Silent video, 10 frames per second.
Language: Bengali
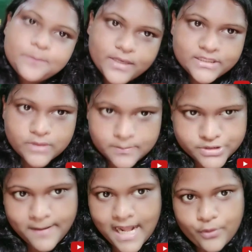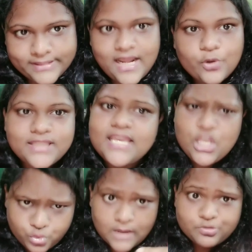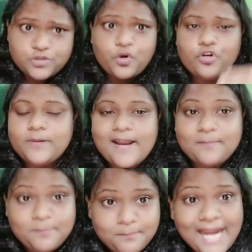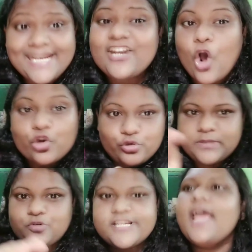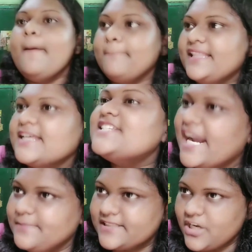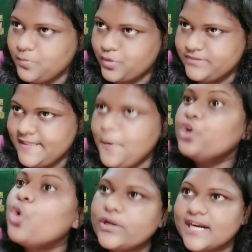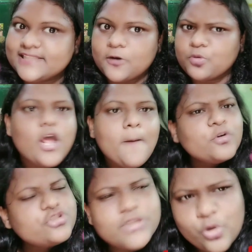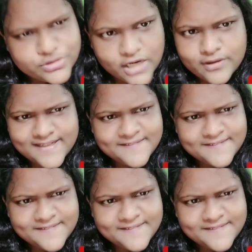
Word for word: তারপরে দুর্গাপূজার বেলা হতে না হতে দুর্গাপূজার মণ্ডপের বাইরে রংগুলোতে বসে মেয়েদেরকে ঝাড়ি মারতে আরম্ভ করতে টোন ঘাটতে আরম্ভ বলছে তো লজ্জা